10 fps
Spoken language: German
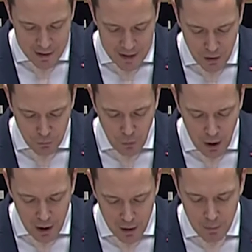Es hängt
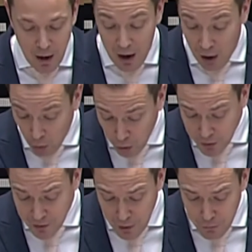vor allem
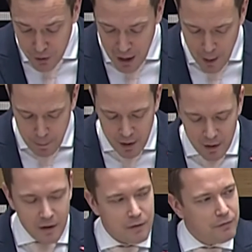auch davon ab,
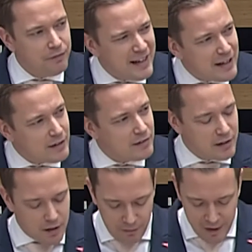wie
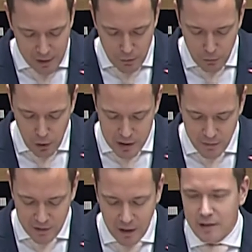die gewählten
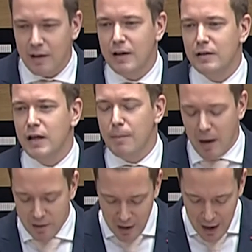VolksvertreterInnen ihr
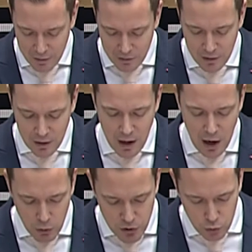Mandat
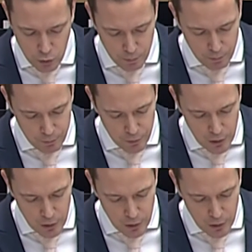ausüben.